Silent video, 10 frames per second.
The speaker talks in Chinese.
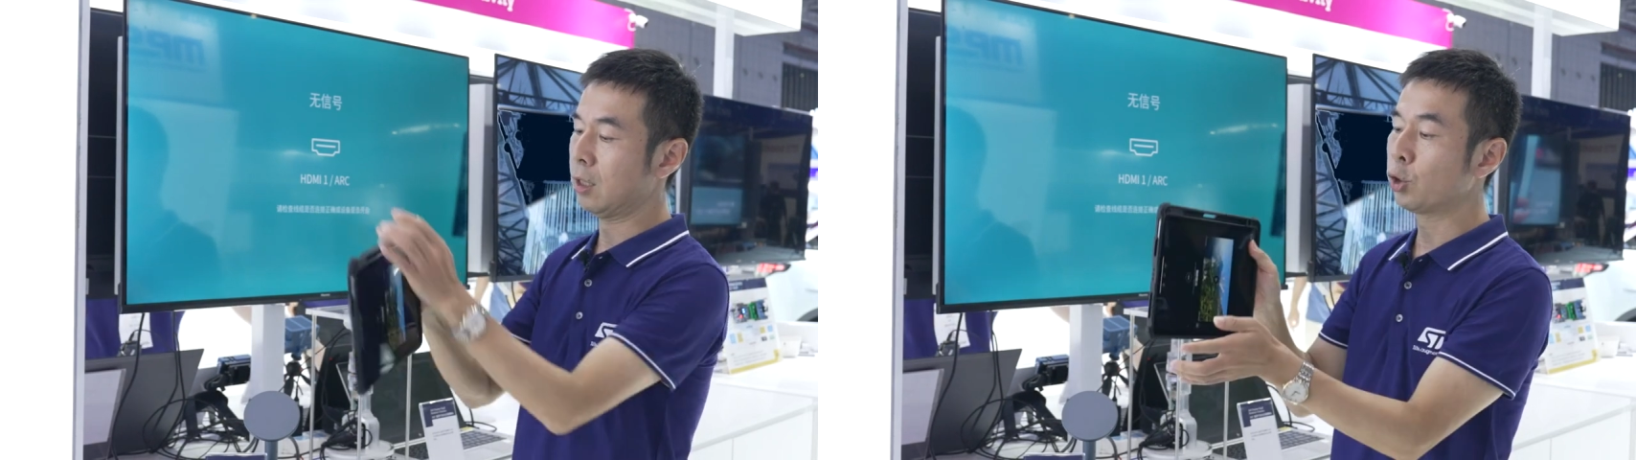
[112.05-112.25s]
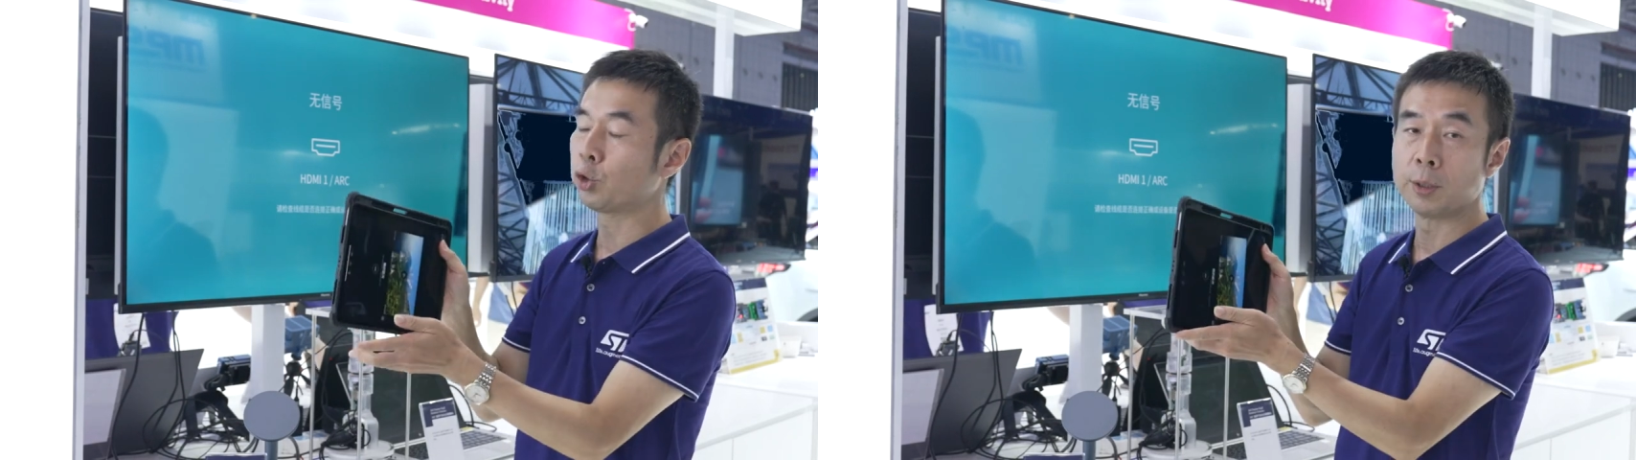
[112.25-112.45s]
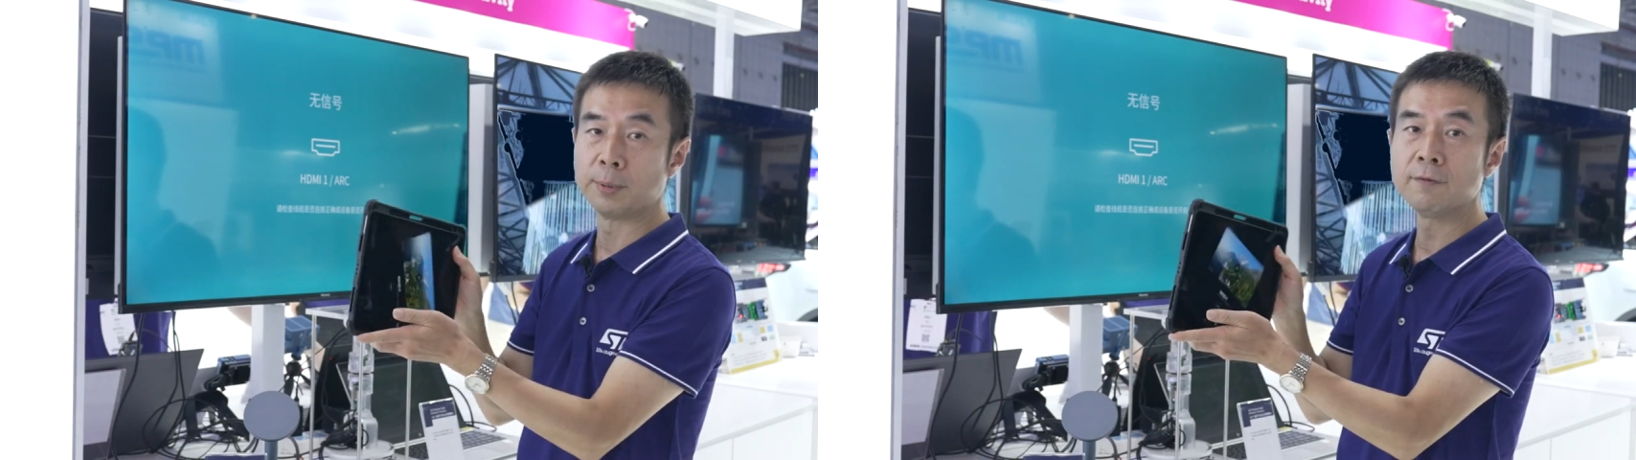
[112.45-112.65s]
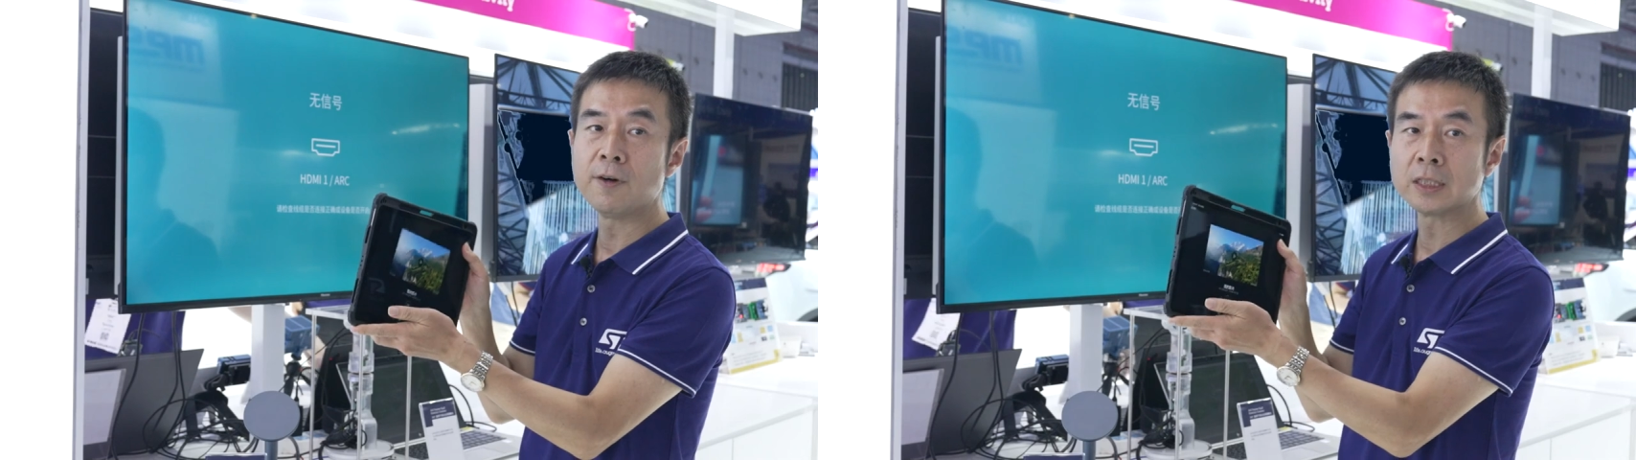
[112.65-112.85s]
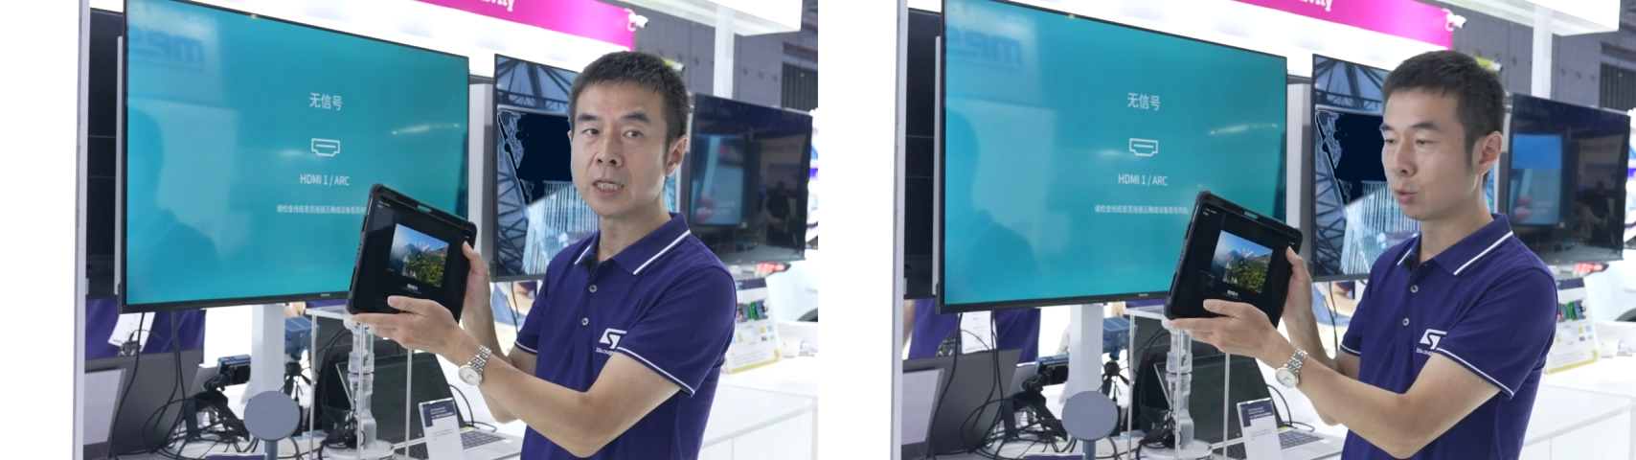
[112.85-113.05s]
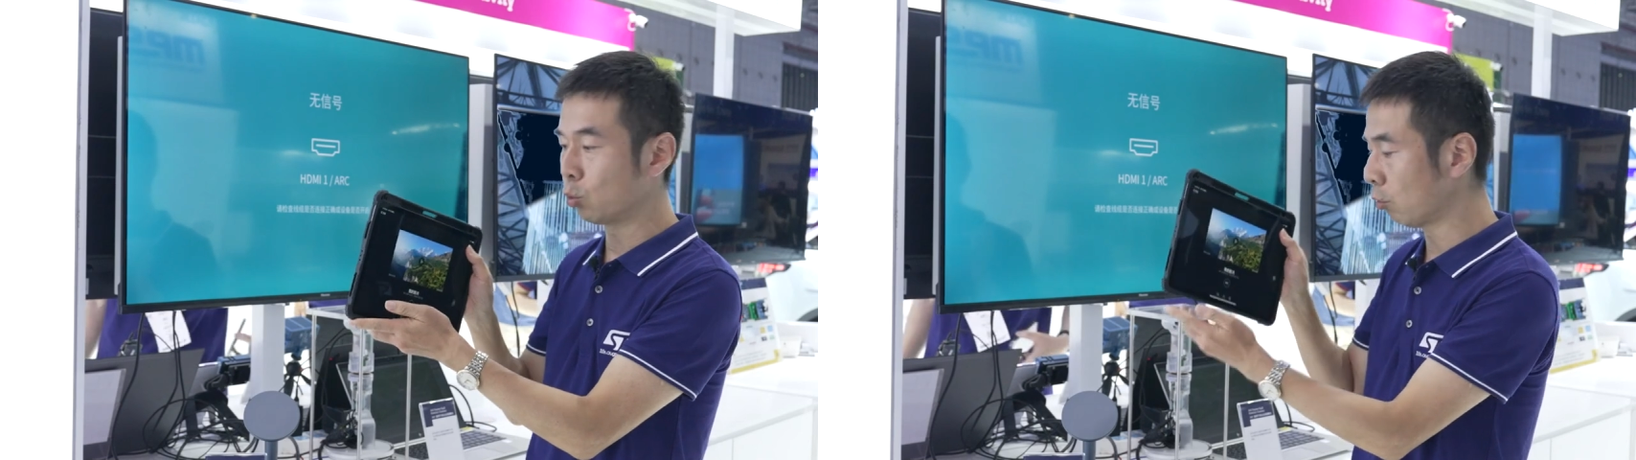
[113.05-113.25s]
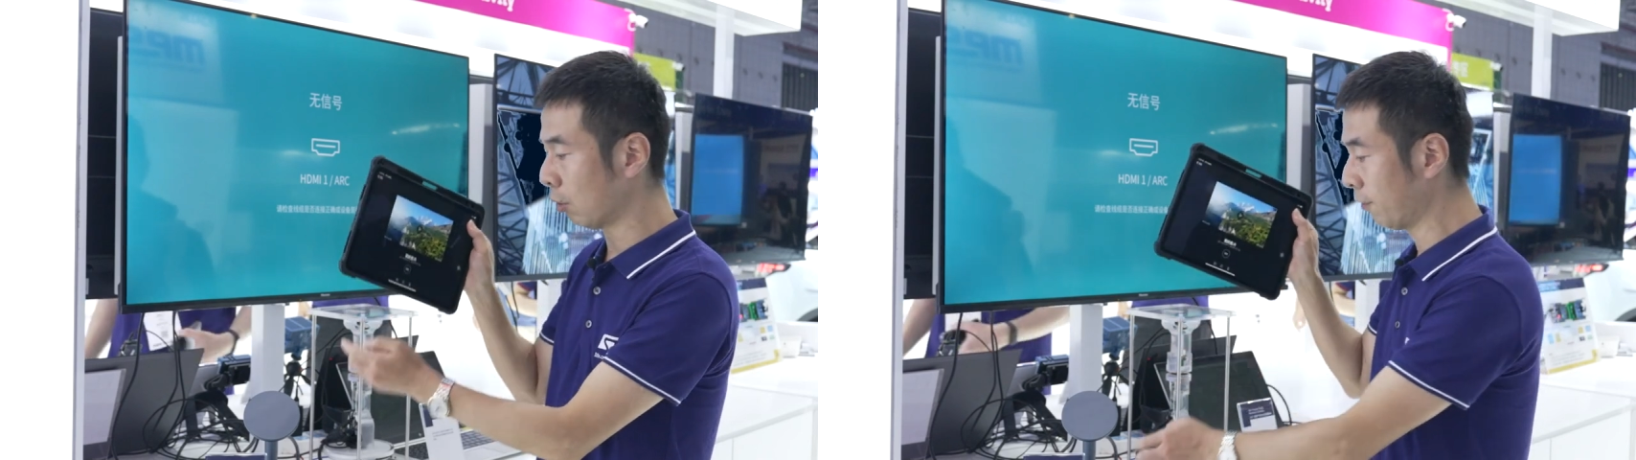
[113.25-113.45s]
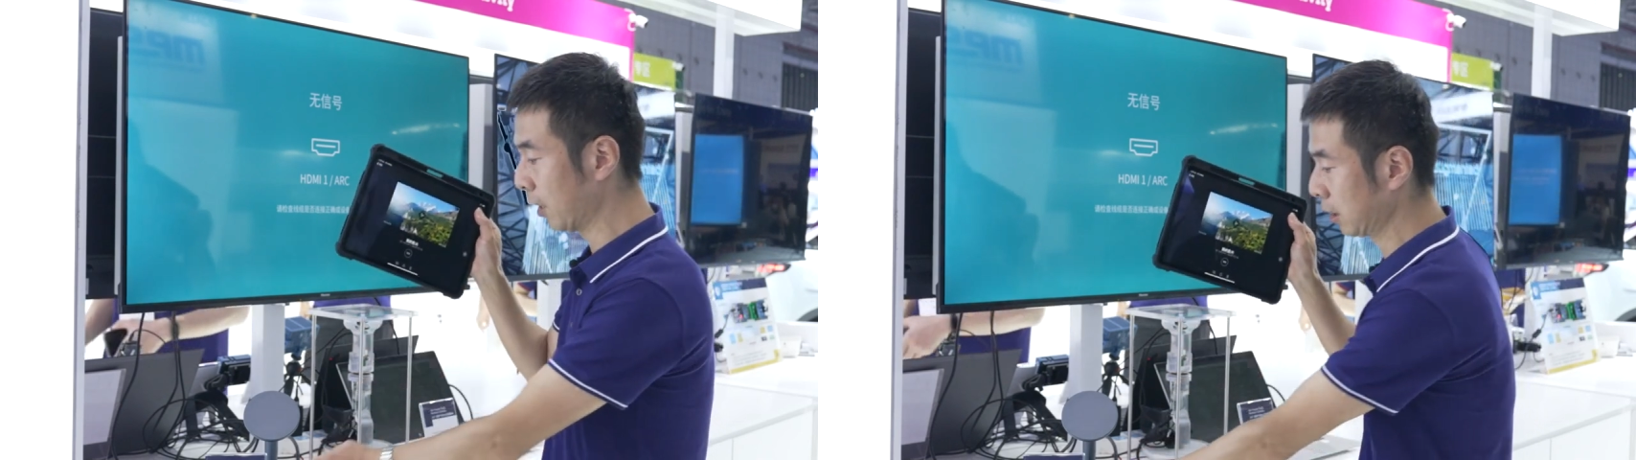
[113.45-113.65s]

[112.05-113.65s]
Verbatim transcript: 水平方向工作的方